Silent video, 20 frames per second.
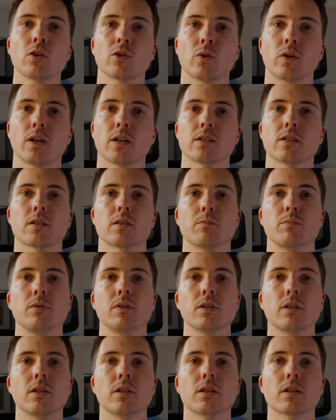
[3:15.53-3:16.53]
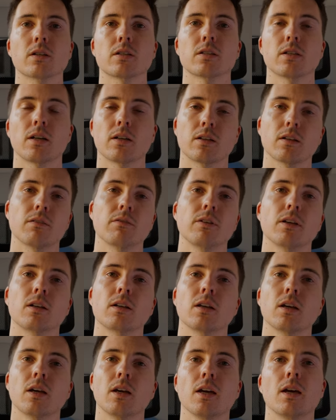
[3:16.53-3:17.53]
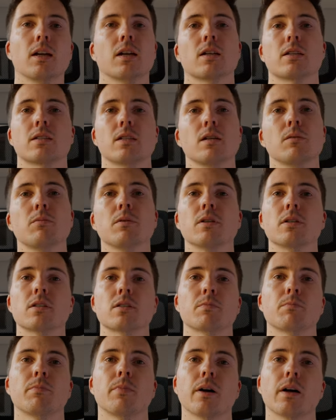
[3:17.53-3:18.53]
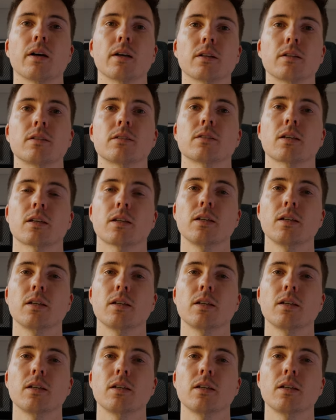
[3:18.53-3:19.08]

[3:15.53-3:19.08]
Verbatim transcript: sodass das Bild interessanter wird. Dasselbe ist bei dieser